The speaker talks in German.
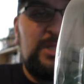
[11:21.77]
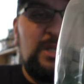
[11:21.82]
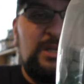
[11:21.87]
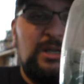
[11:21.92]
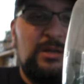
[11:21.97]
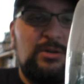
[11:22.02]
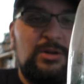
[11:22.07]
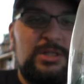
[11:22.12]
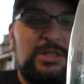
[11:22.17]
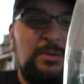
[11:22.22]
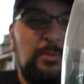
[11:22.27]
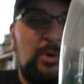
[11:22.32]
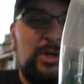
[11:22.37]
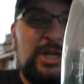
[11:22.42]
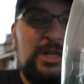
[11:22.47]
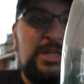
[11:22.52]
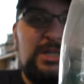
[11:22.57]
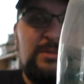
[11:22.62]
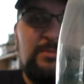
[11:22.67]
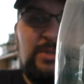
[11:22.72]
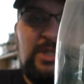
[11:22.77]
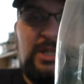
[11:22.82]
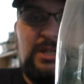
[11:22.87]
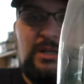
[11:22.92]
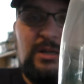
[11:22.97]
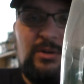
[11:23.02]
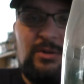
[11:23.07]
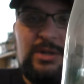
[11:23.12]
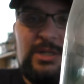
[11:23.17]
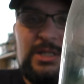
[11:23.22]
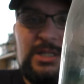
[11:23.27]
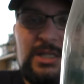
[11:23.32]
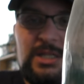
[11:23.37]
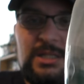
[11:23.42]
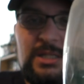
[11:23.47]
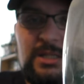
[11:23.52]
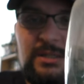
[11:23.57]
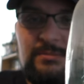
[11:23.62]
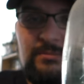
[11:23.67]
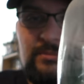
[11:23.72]
es den hier trotzdem unter diesem Titel. Und das
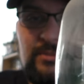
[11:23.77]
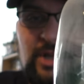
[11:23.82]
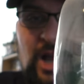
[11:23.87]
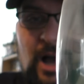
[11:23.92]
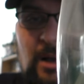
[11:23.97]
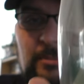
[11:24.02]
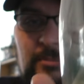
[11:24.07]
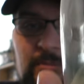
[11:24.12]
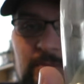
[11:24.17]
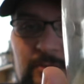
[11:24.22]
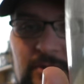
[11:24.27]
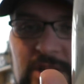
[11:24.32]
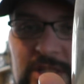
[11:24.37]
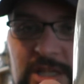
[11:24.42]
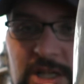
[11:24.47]
ist, ja, ihr